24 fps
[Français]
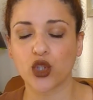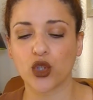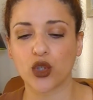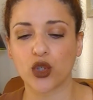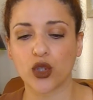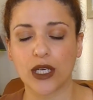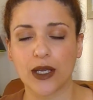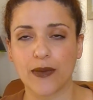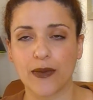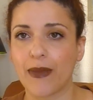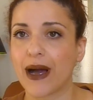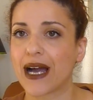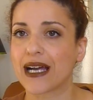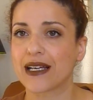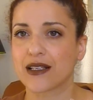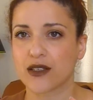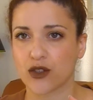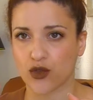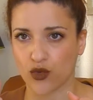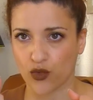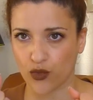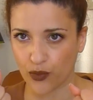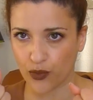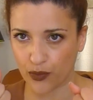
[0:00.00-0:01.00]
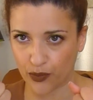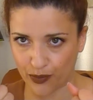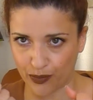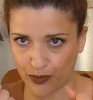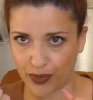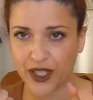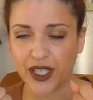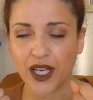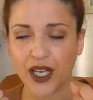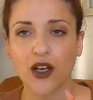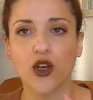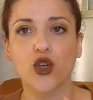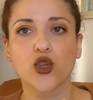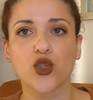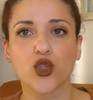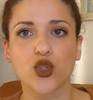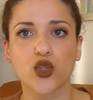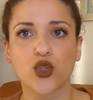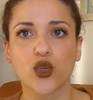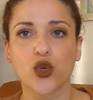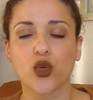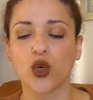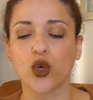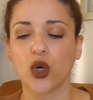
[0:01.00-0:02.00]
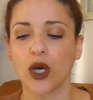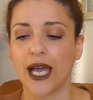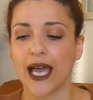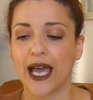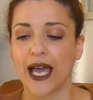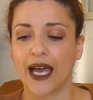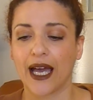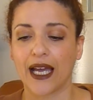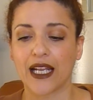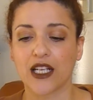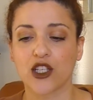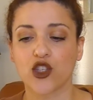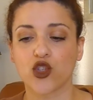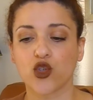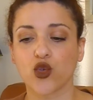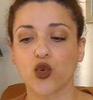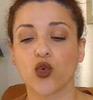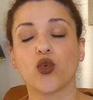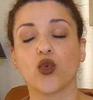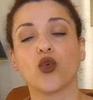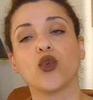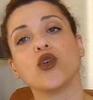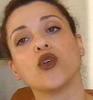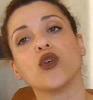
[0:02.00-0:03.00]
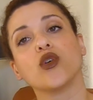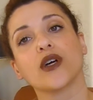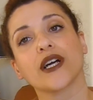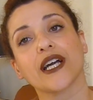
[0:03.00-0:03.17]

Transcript: Les bagues sont bien costauds. Elles sont